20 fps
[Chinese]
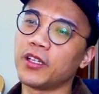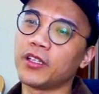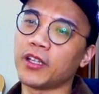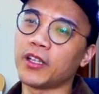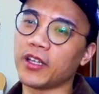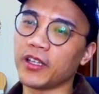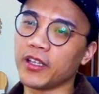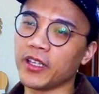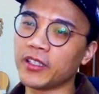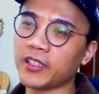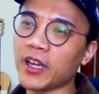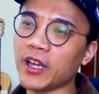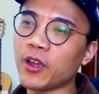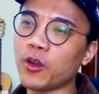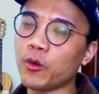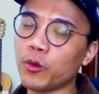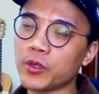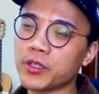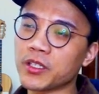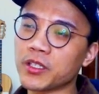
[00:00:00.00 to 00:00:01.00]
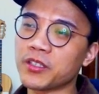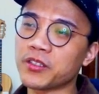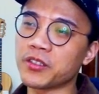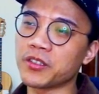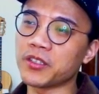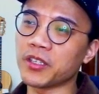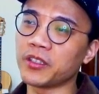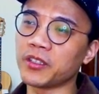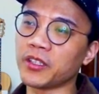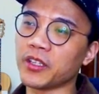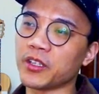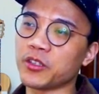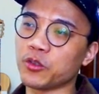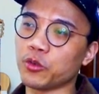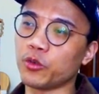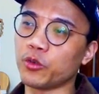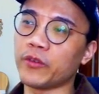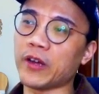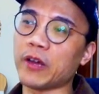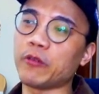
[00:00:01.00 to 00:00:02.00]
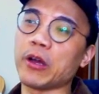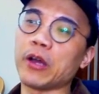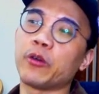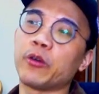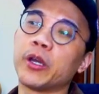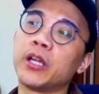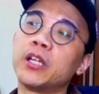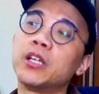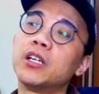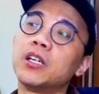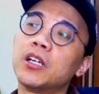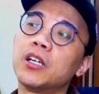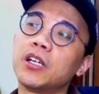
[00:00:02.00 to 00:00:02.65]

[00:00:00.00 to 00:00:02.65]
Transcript: 那一旦过了这个时间点，就无法挽回了。